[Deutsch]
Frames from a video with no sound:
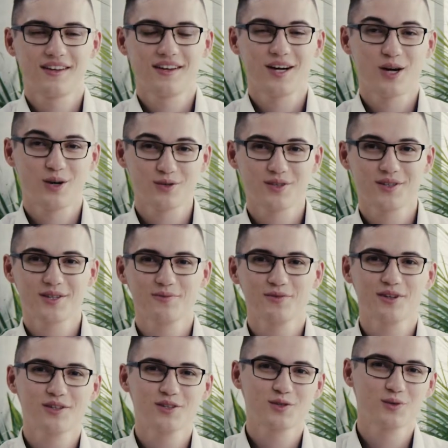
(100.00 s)
Außerdem
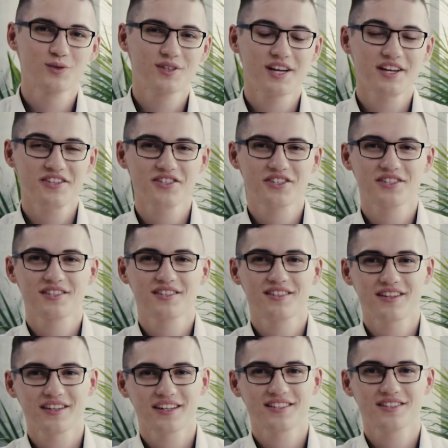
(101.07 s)
solltest du technisches
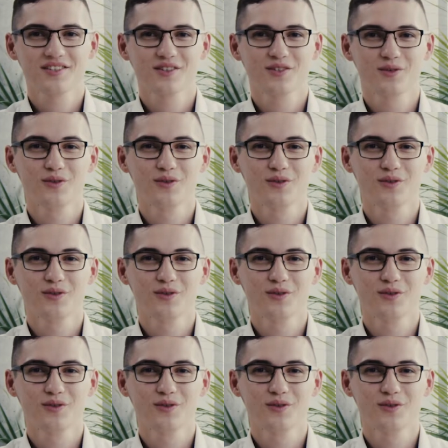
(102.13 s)
Interesse